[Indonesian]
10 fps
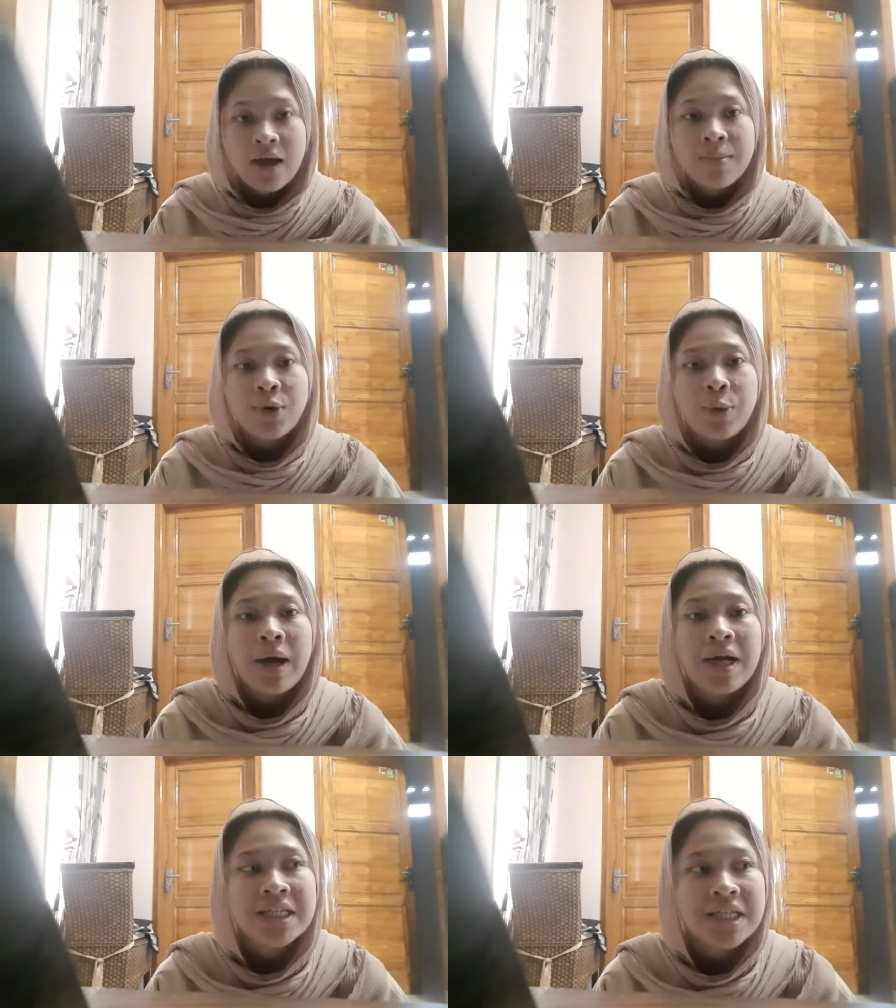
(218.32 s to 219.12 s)

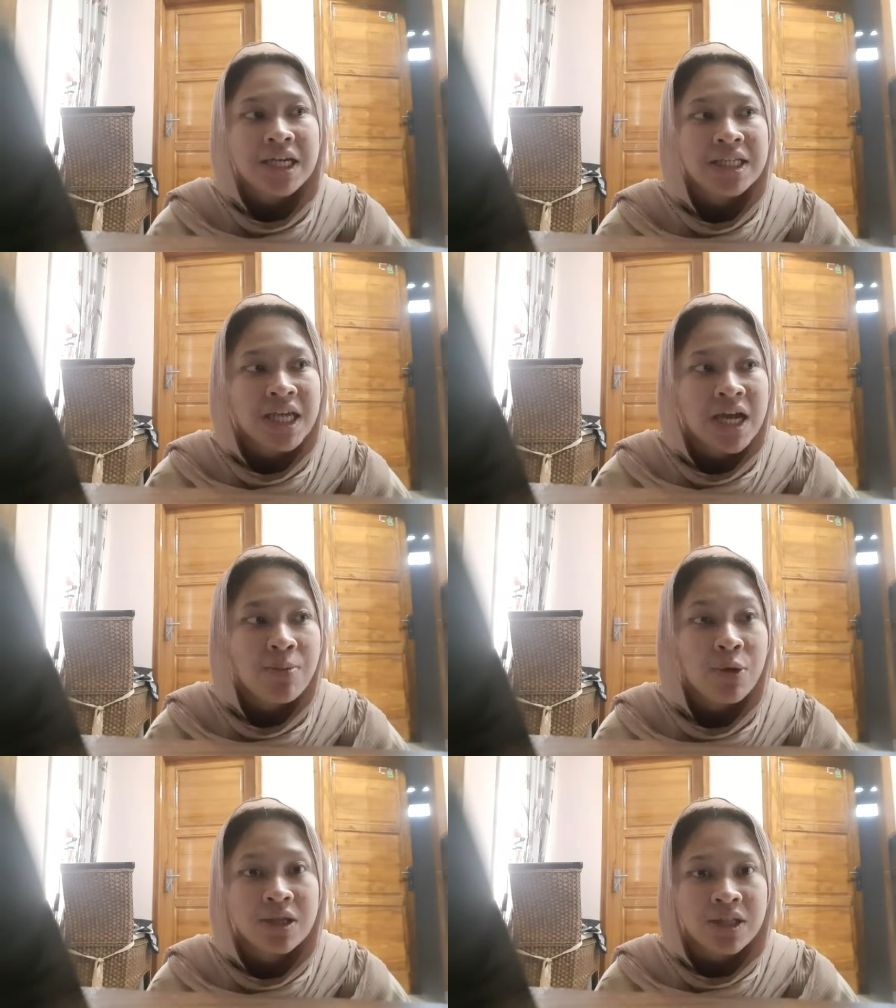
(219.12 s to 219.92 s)
merupakan stres yang
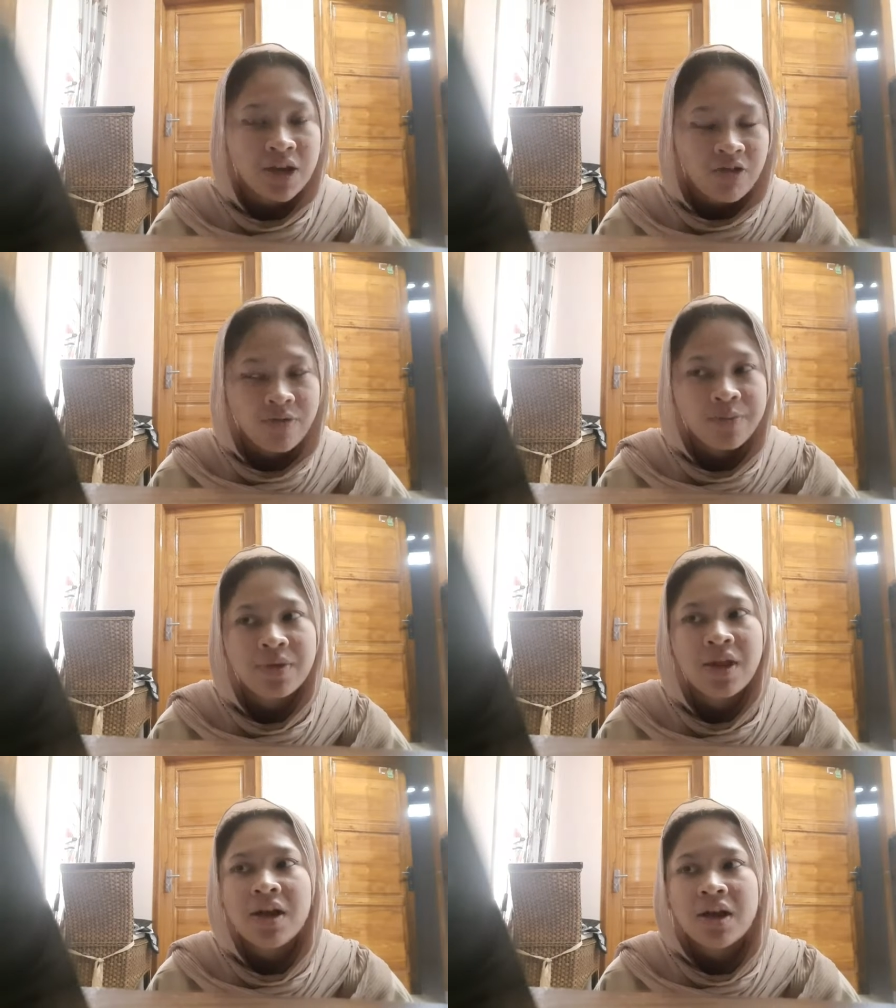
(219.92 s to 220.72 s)
positif.
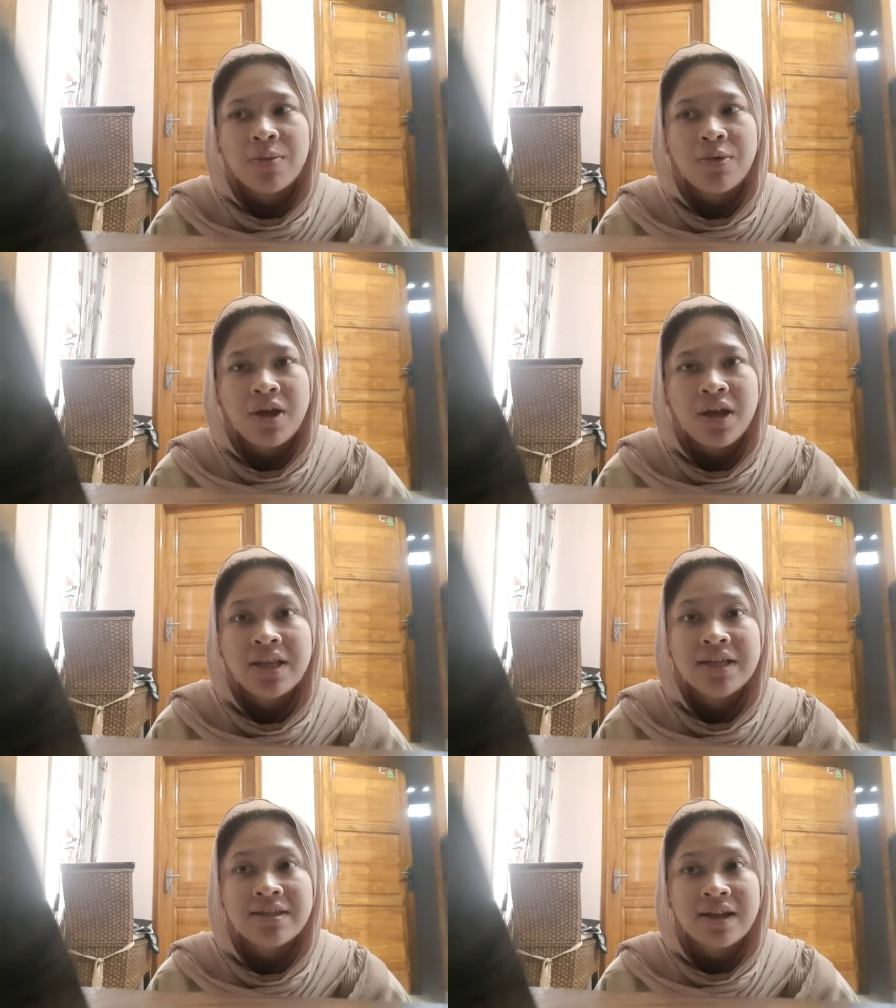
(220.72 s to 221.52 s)
Kemudian
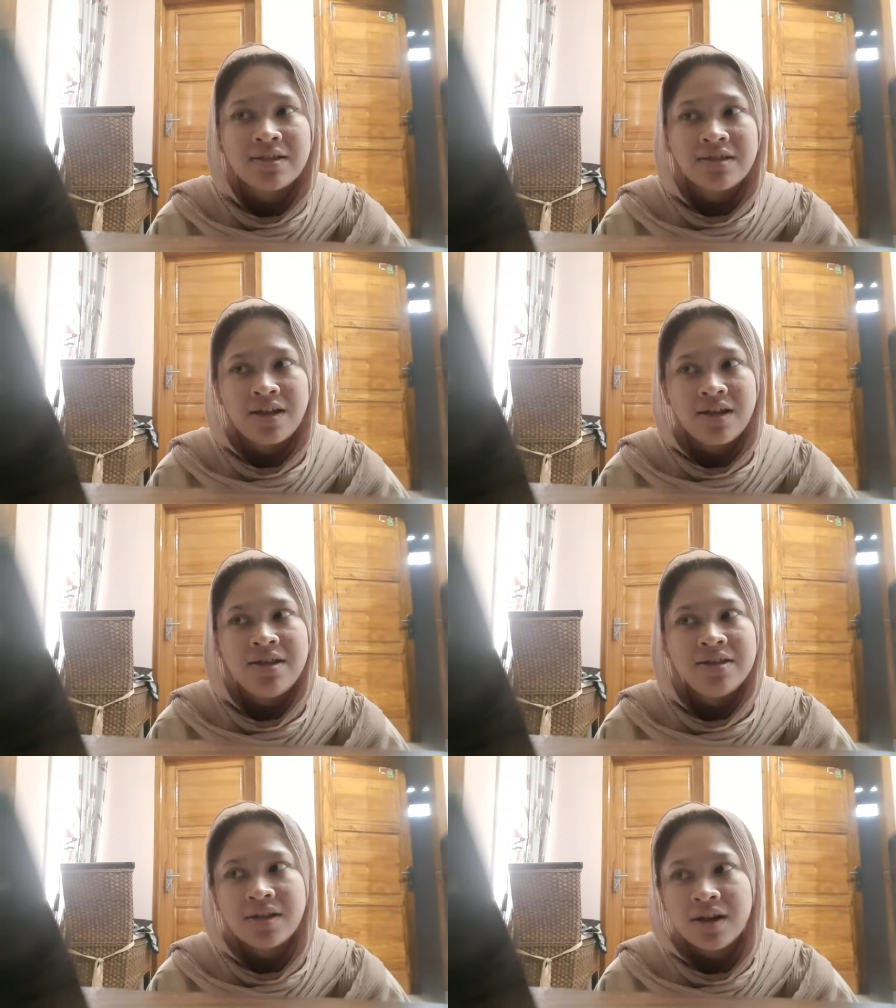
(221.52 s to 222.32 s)
distress ada
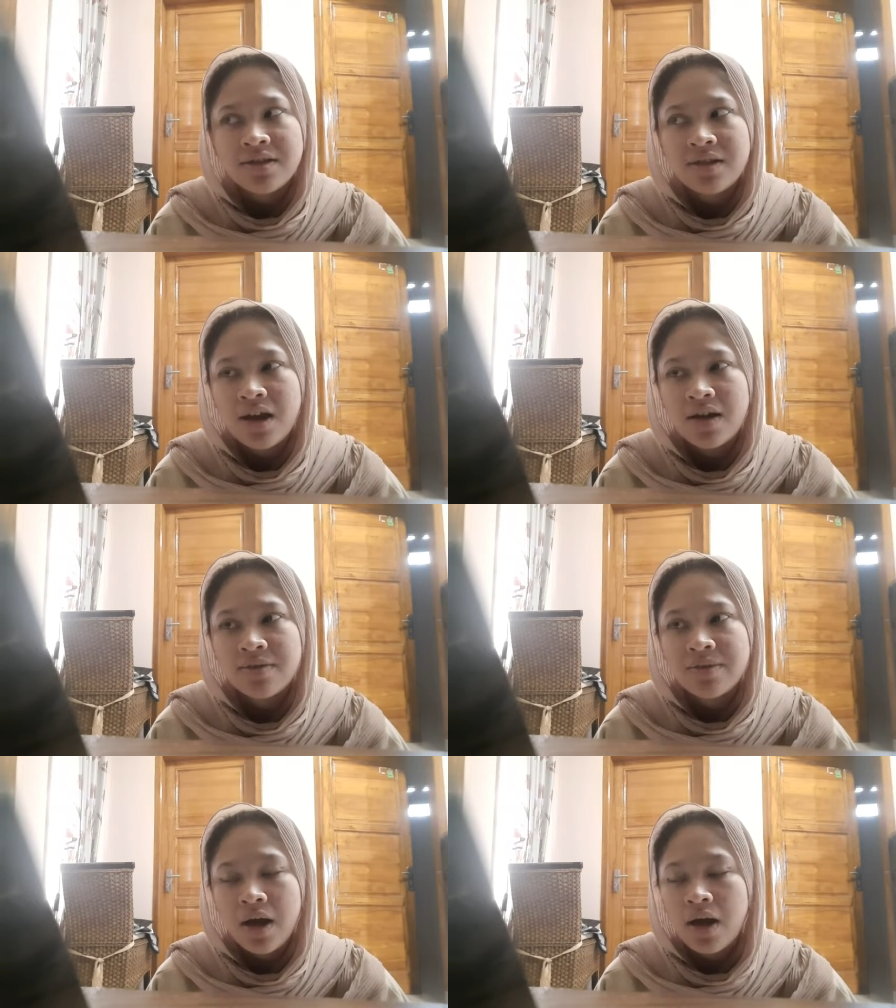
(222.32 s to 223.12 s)
distress yang
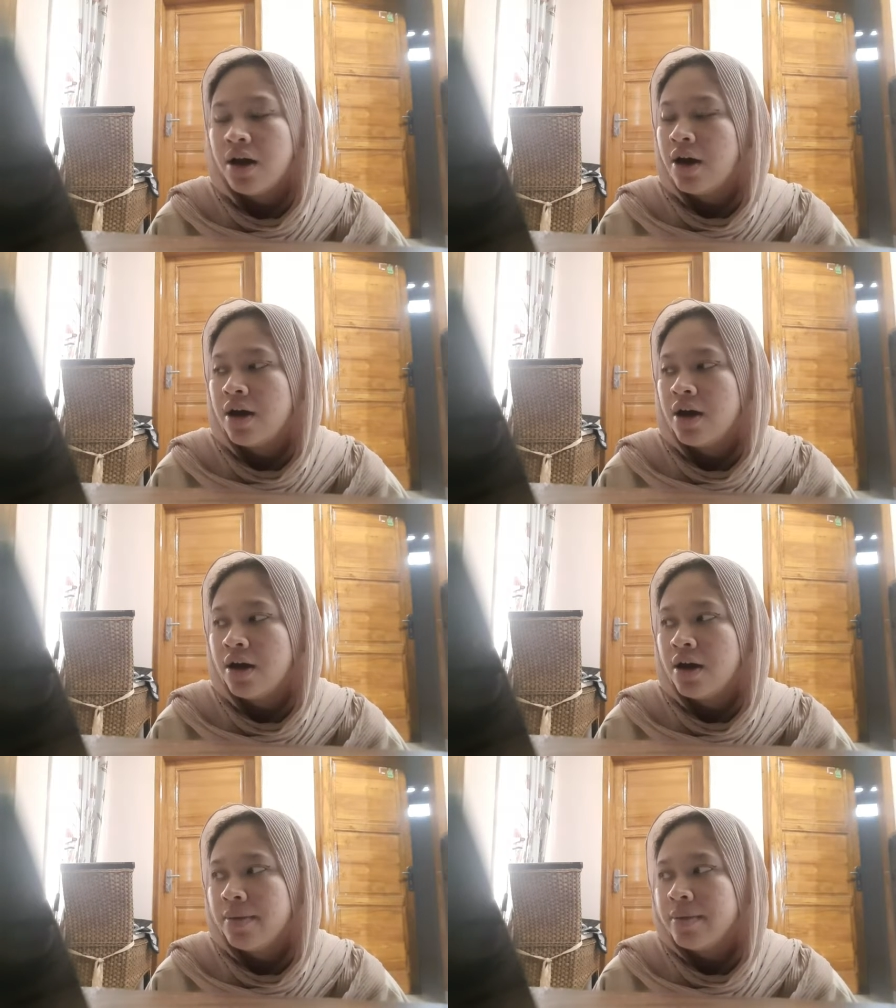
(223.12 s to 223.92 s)

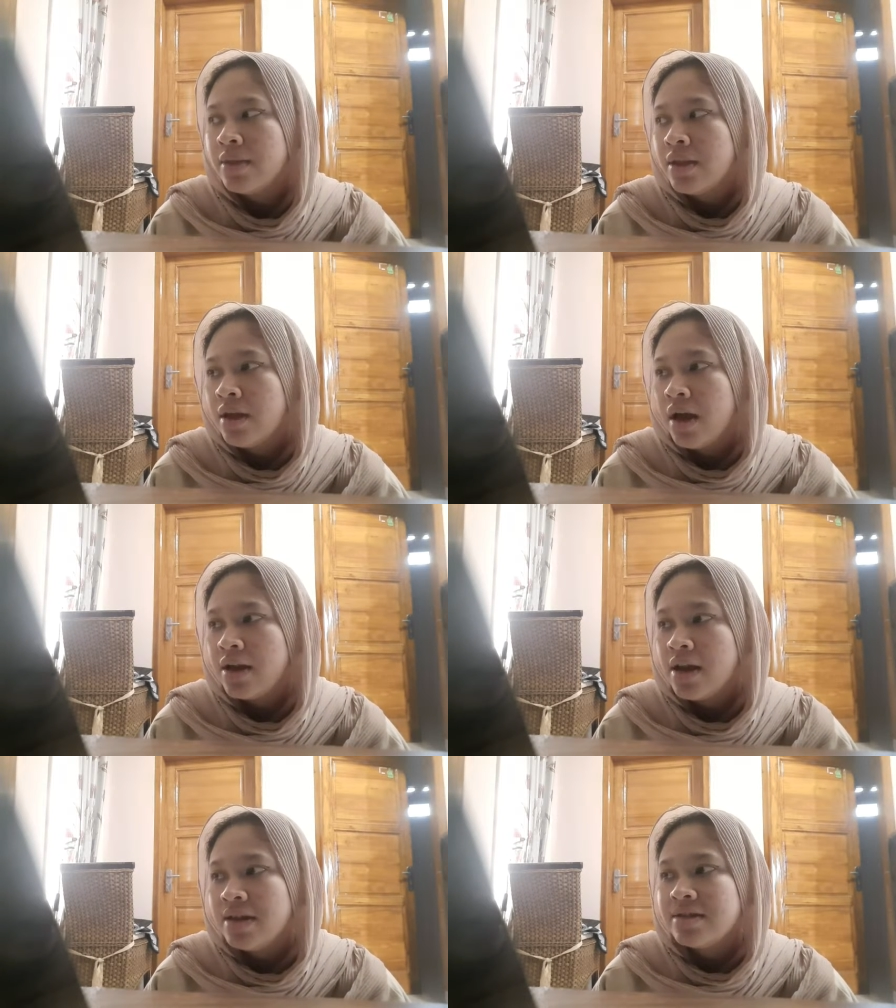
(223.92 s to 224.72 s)
uh,
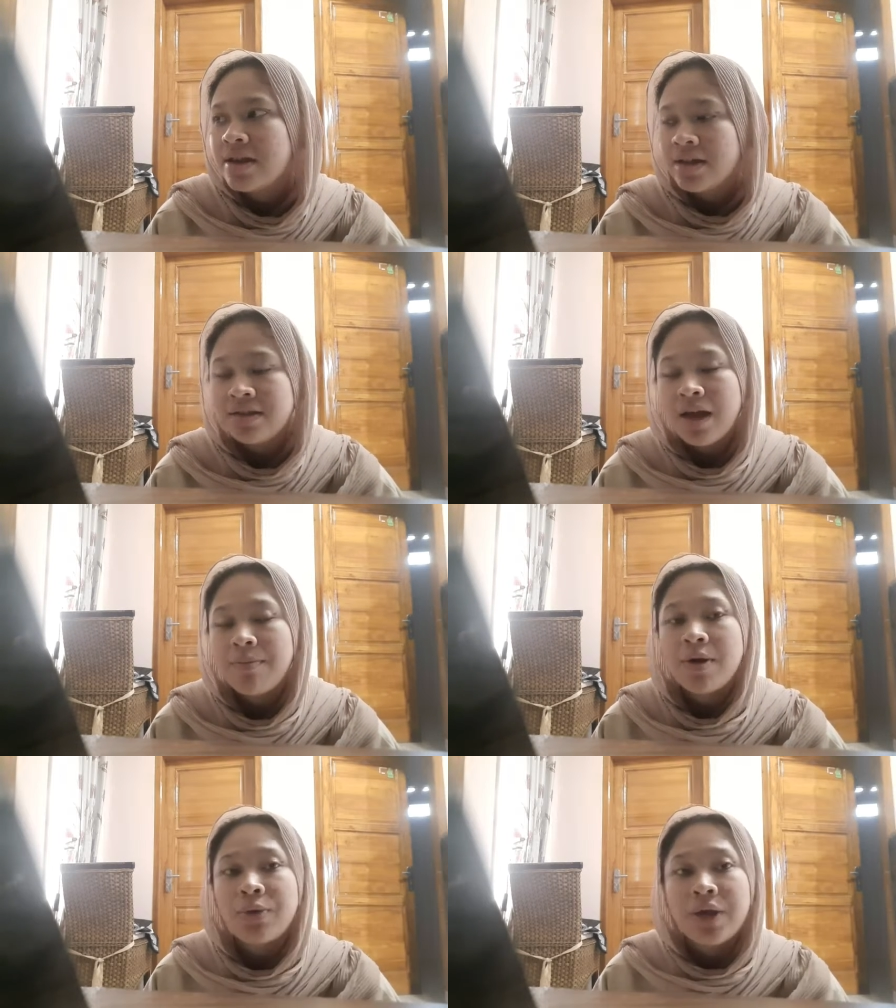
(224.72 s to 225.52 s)
adalah stres yang
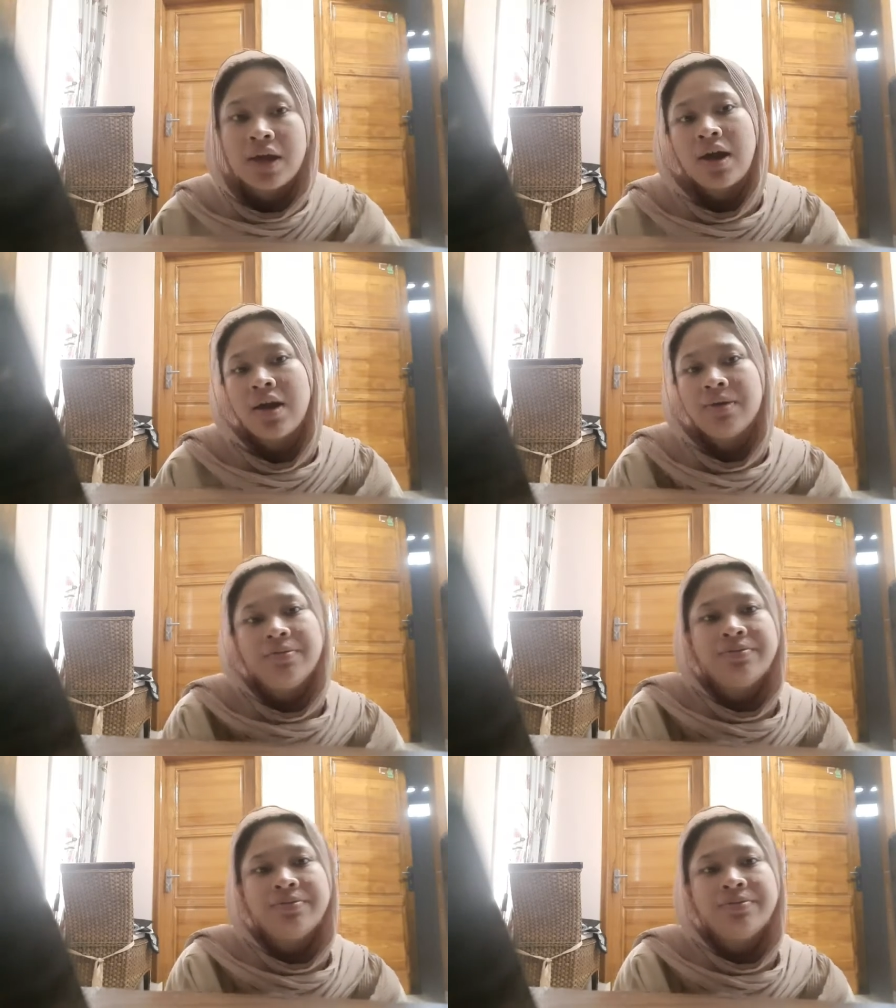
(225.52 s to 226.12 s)
merugikan,